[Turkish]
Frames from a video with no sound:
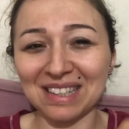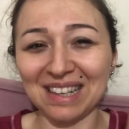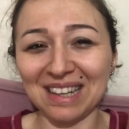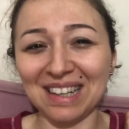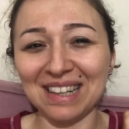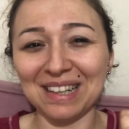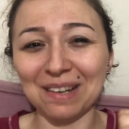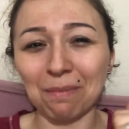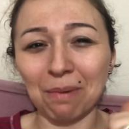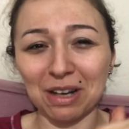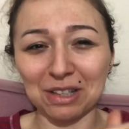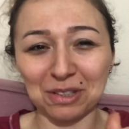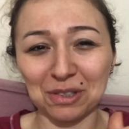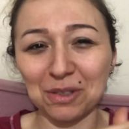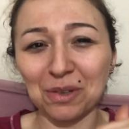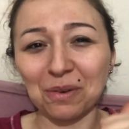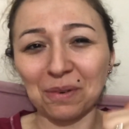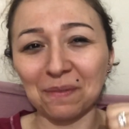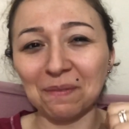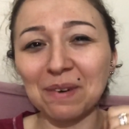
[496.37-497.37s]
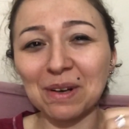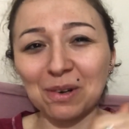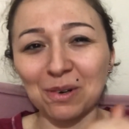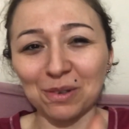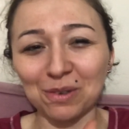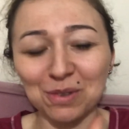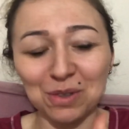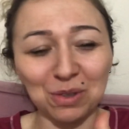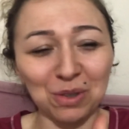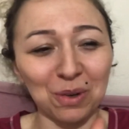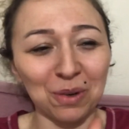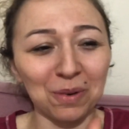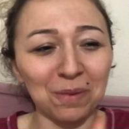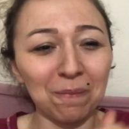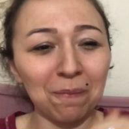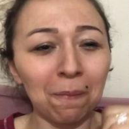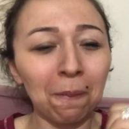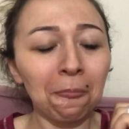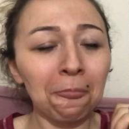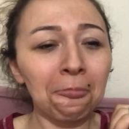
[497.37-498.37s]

dileğiyle başlıyorum ve konuşuyorum.